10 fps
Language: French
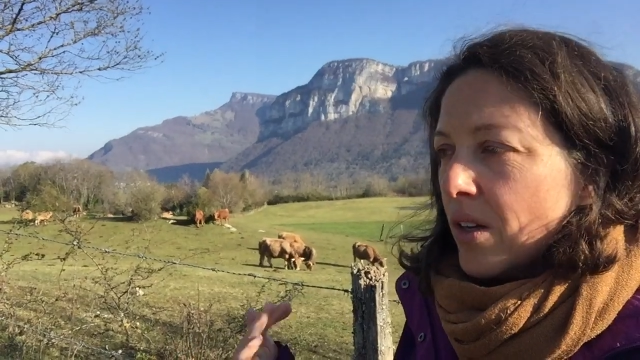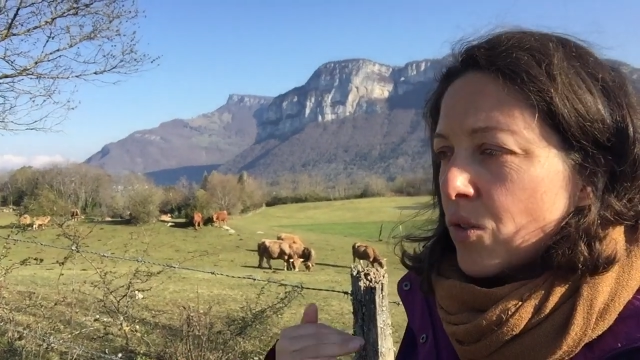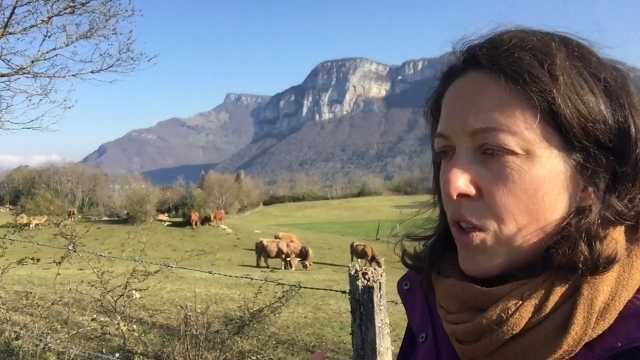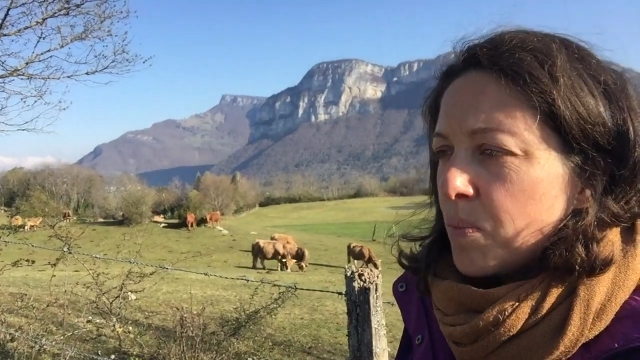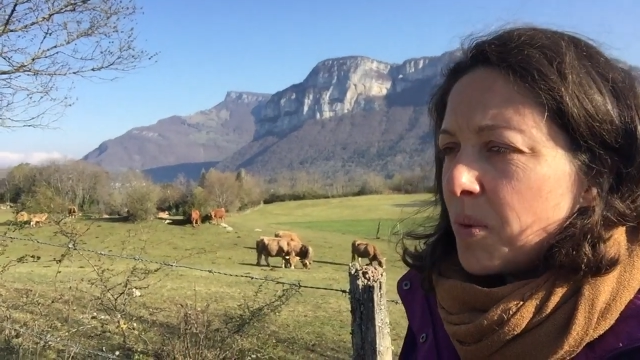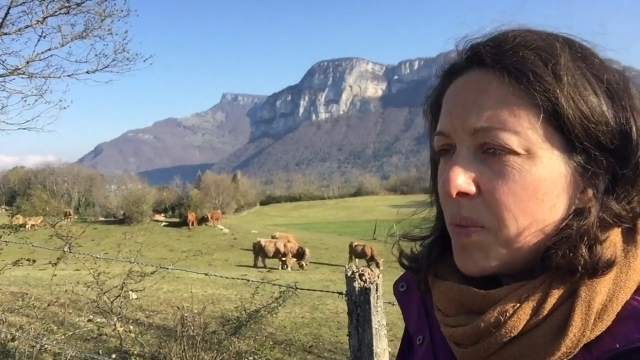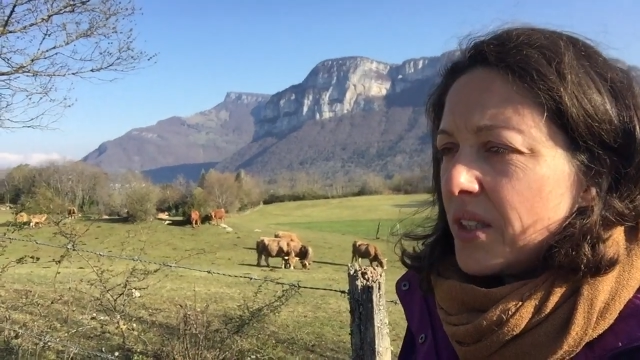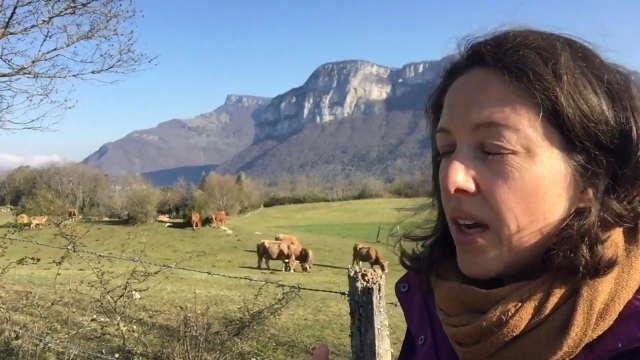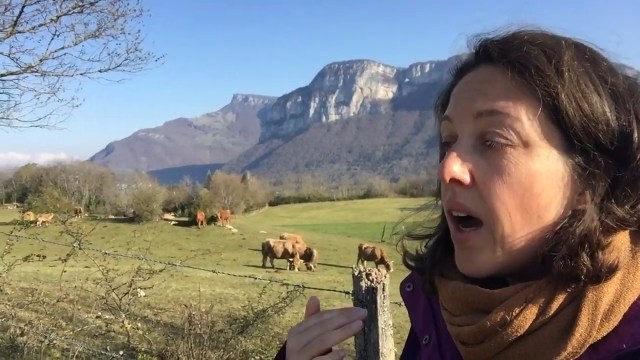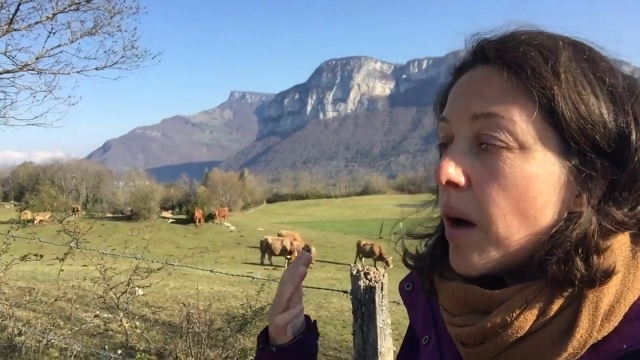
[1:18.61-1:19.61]
soit je peux me
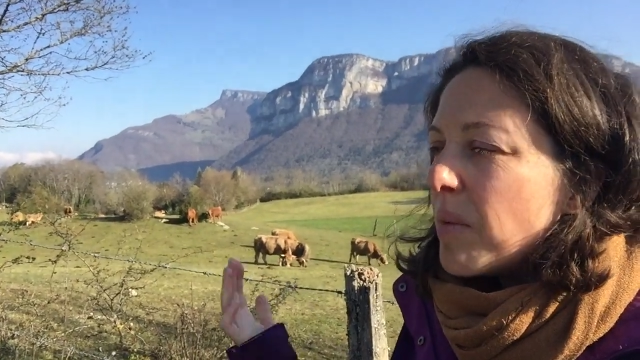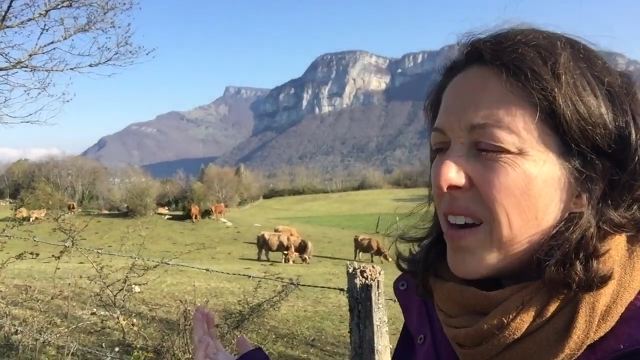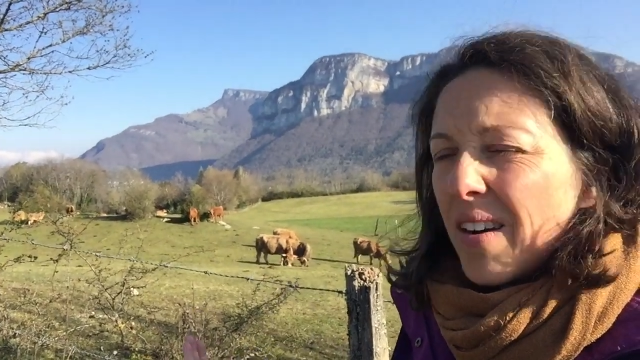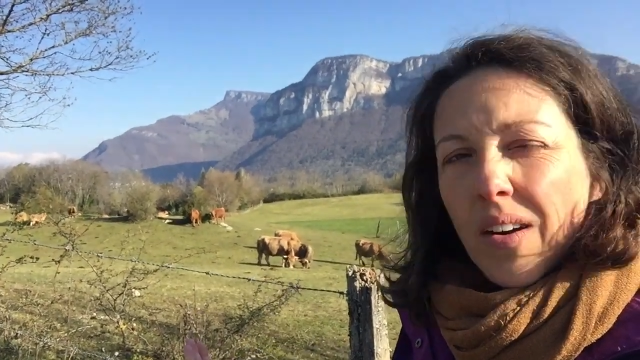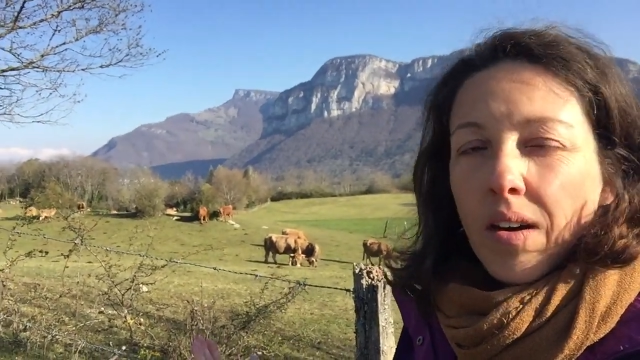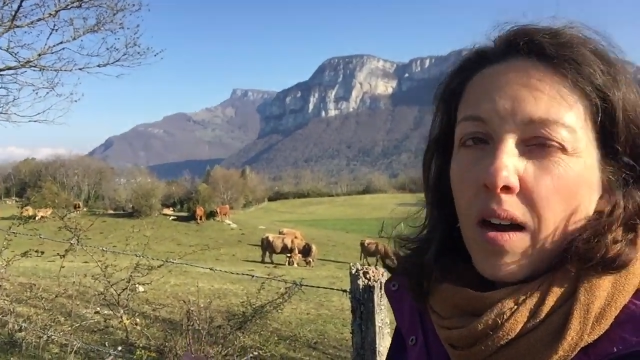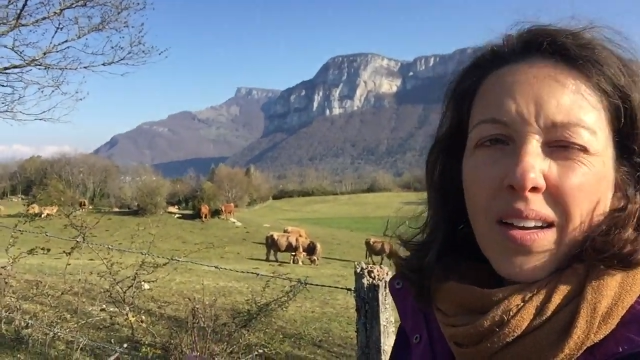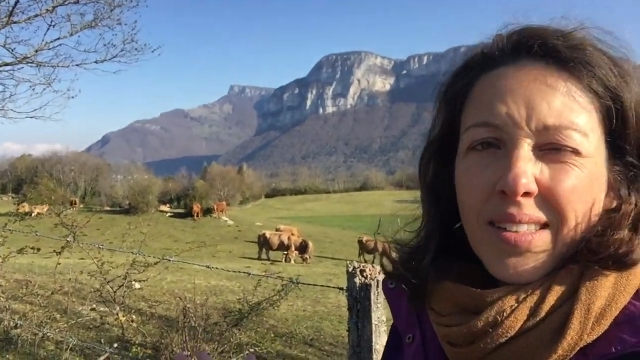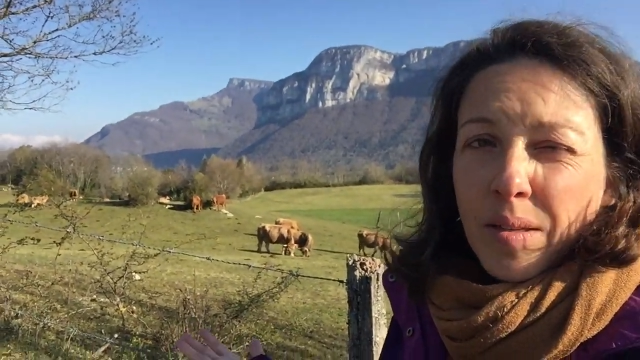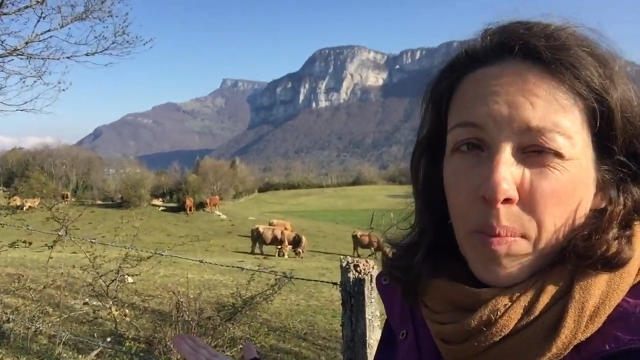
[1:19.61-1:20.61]
dire ah bah
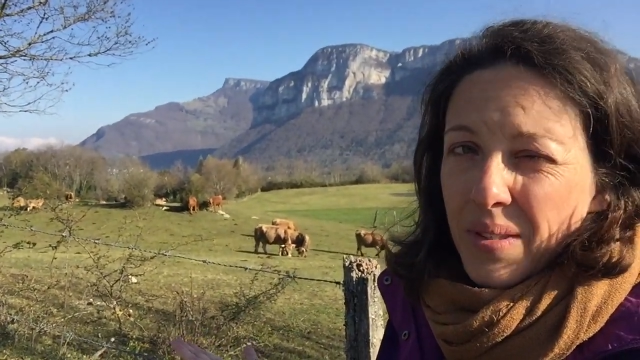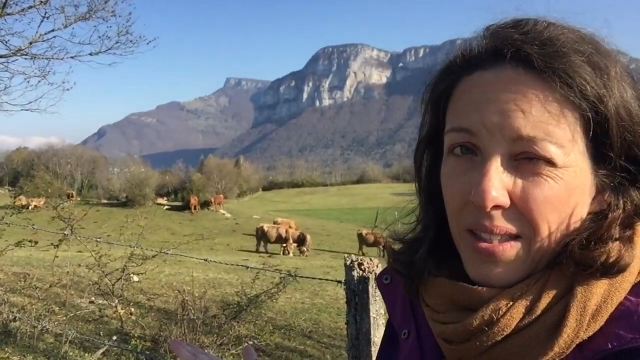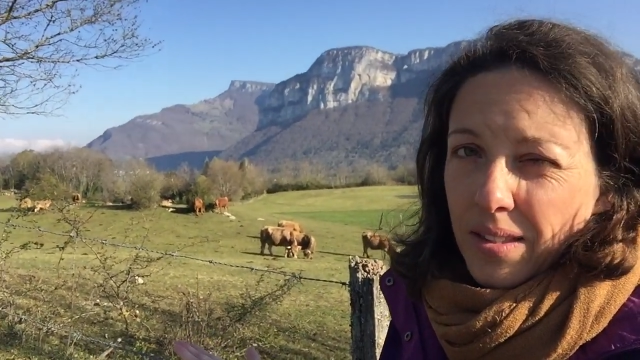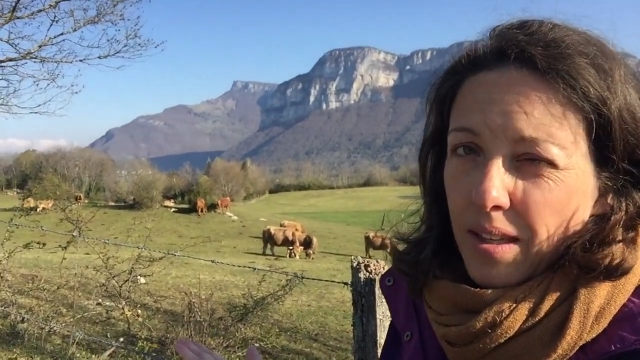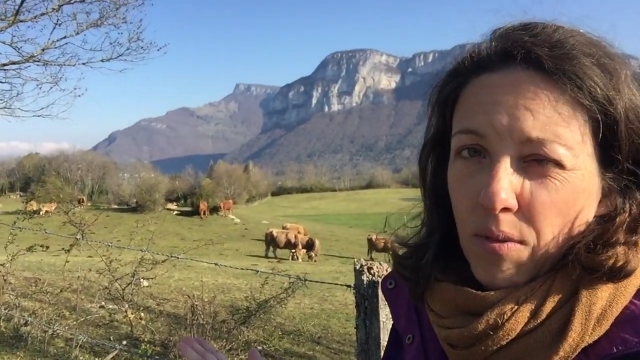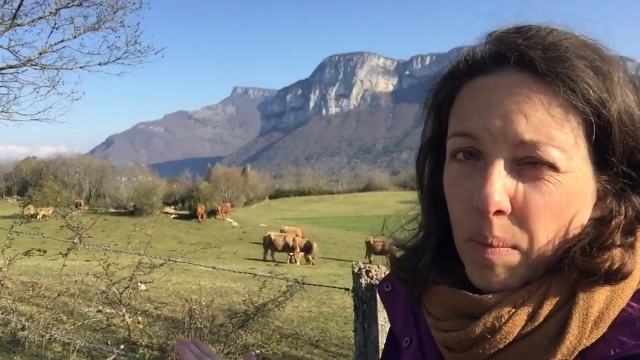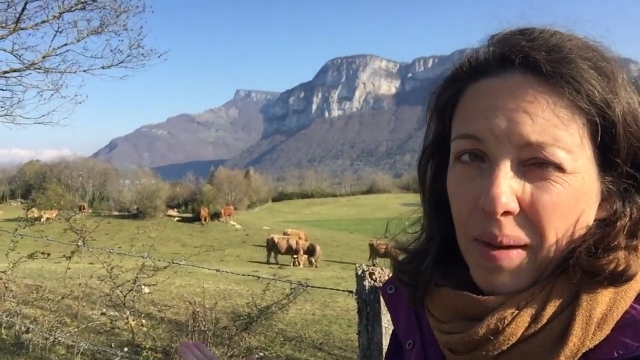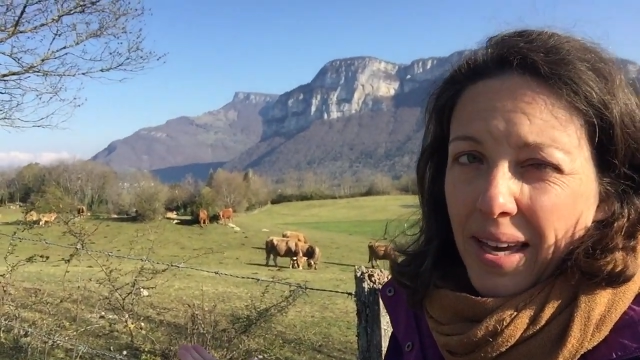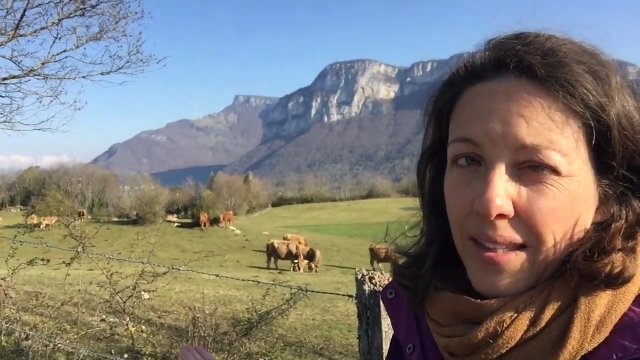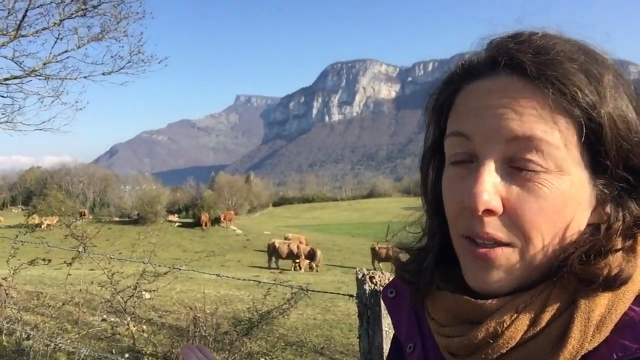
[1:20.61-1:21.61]
c'est peut-être que ça ne doit
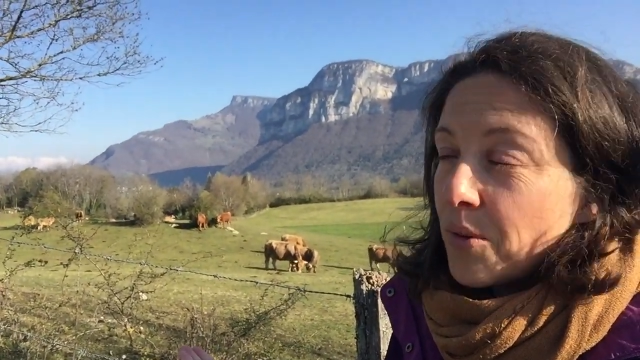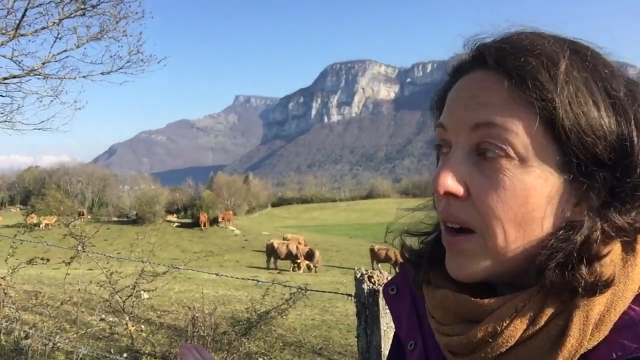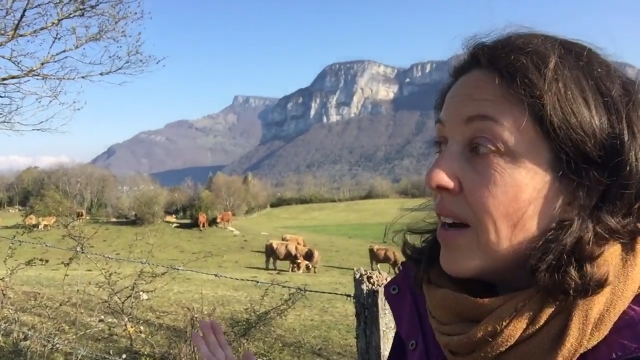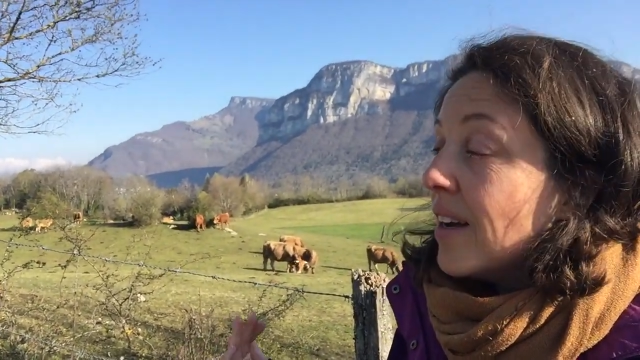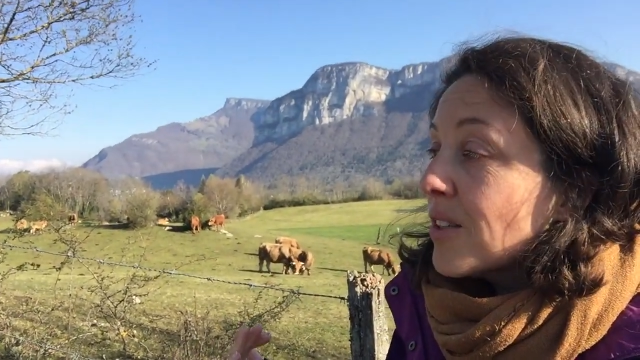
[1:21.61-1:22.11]
pas être quoi.